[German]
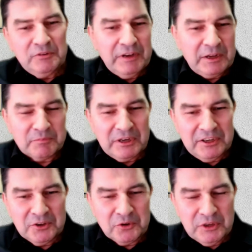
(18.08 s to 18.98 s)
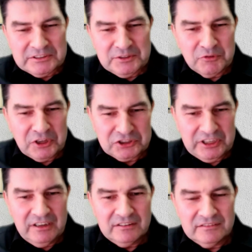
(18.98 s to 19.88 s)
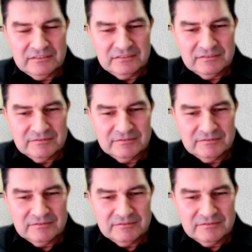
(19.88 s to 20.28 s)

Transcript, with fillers: dich vielleicht mal in Kürze vorstellen?